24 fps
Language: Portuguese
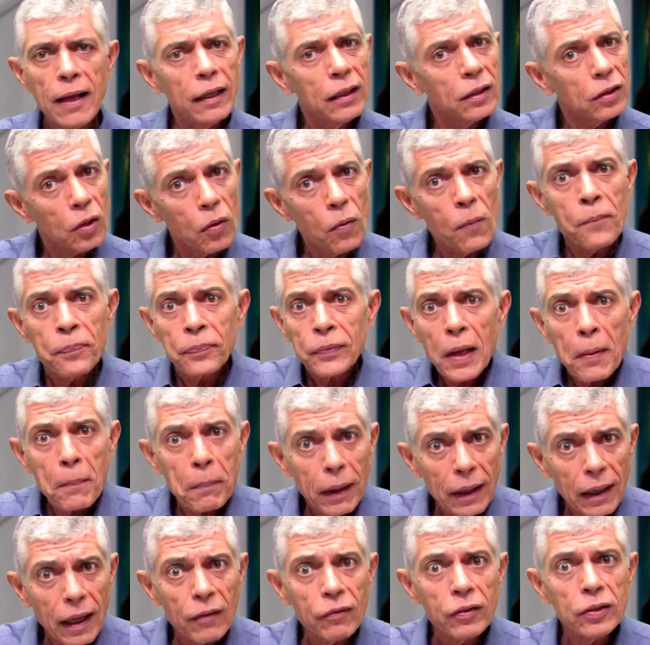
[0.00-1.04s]
Então,
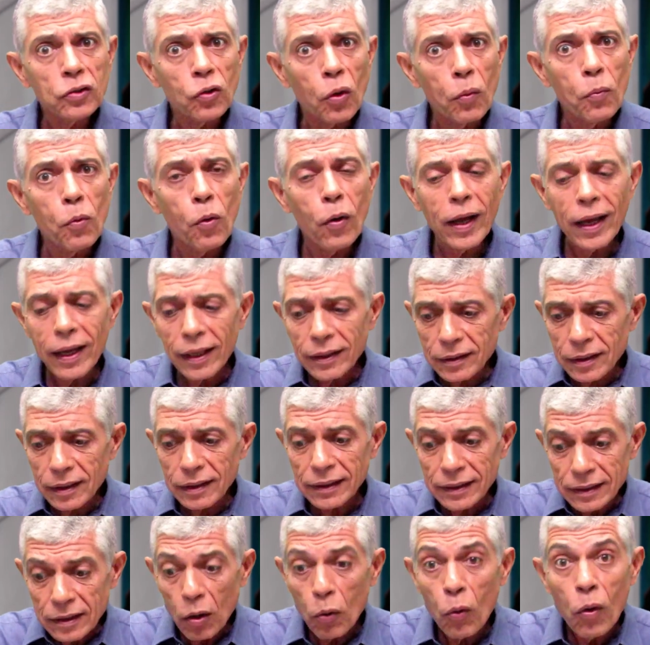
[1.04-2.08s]
palavras como essas,
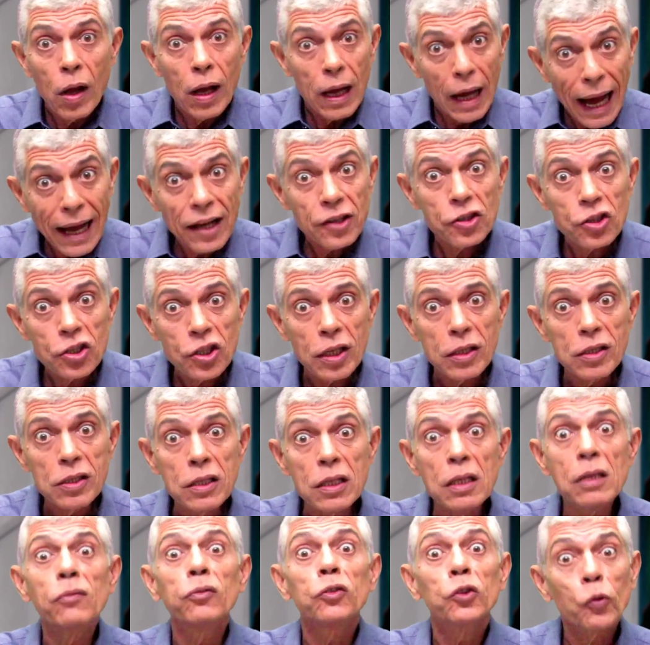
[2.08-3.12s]
que são
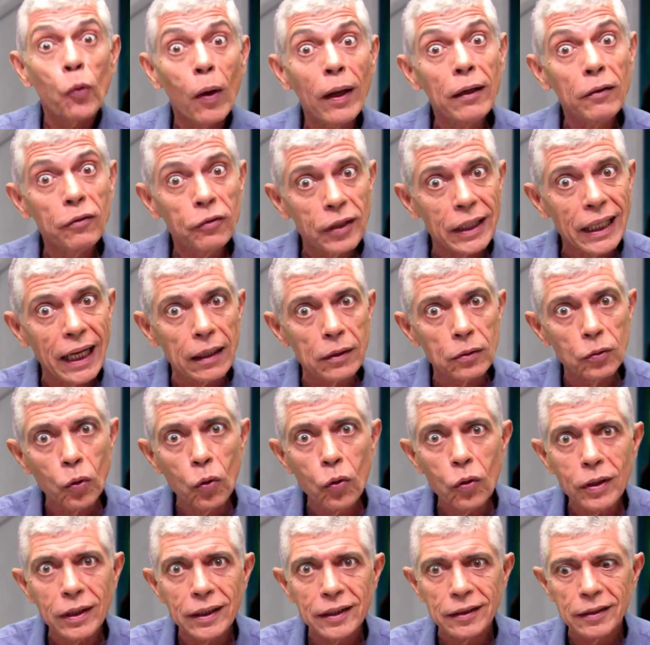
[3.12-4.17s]
adjetivos,
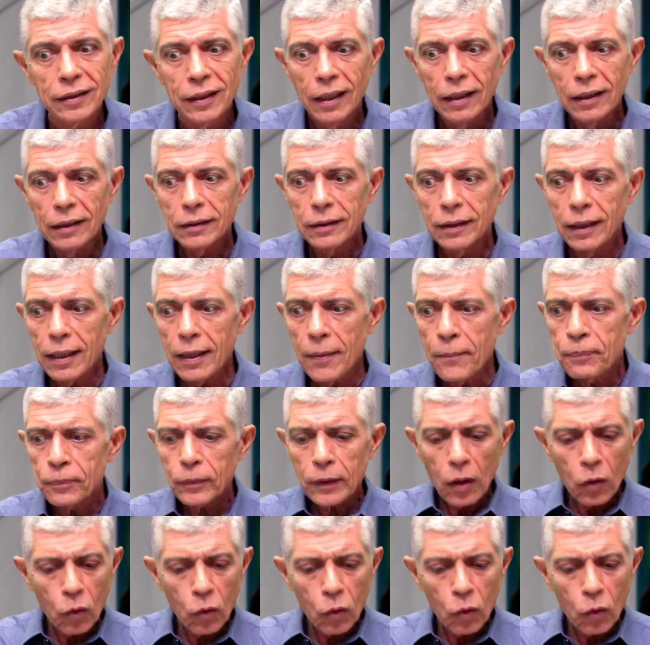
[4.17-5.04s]
qualificadores, né?